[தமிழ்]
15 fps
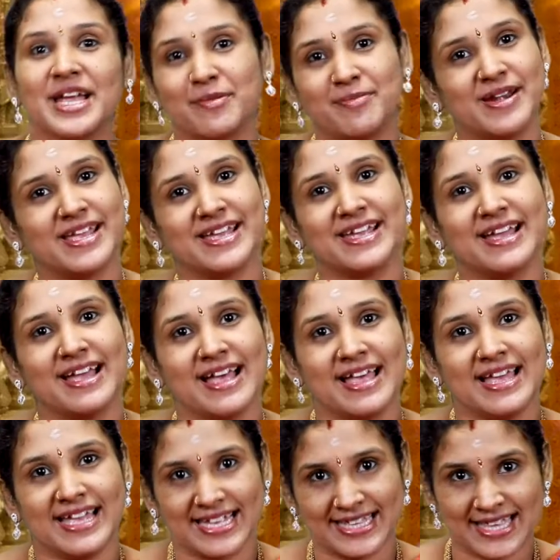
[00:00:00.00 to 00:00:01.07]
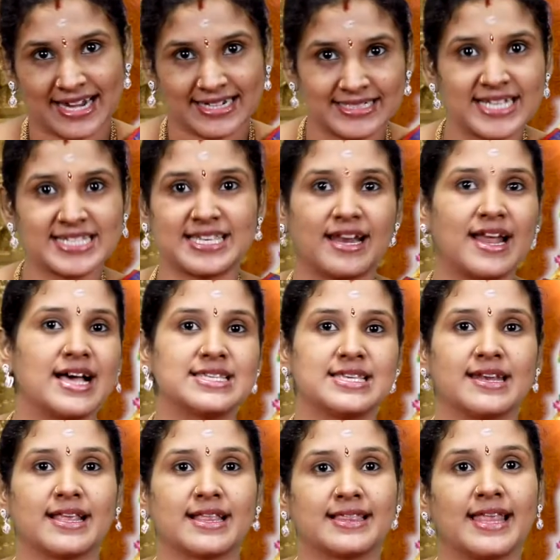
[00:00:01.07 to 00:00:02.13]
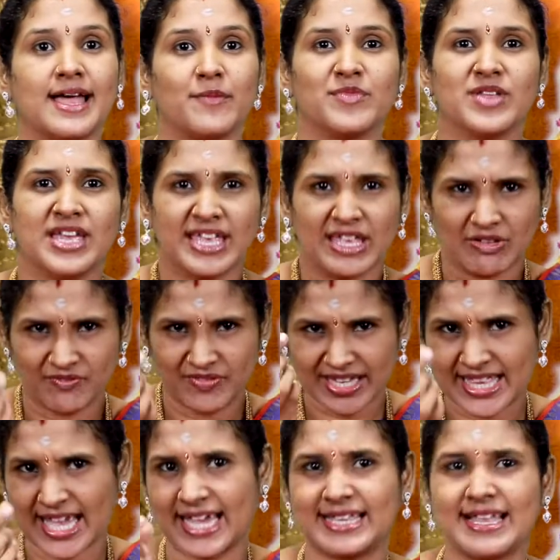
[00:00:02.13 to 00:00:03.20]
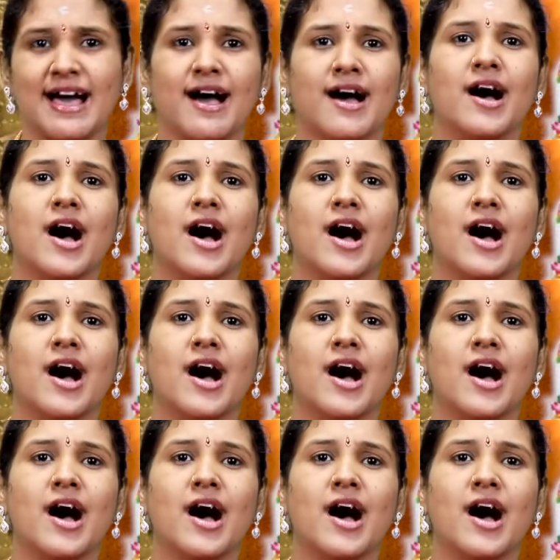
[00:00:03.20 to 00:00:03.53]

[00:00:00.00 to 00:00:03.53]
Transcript: இப்படி இந்த அண்ட சராசரத்தில் விதை தான்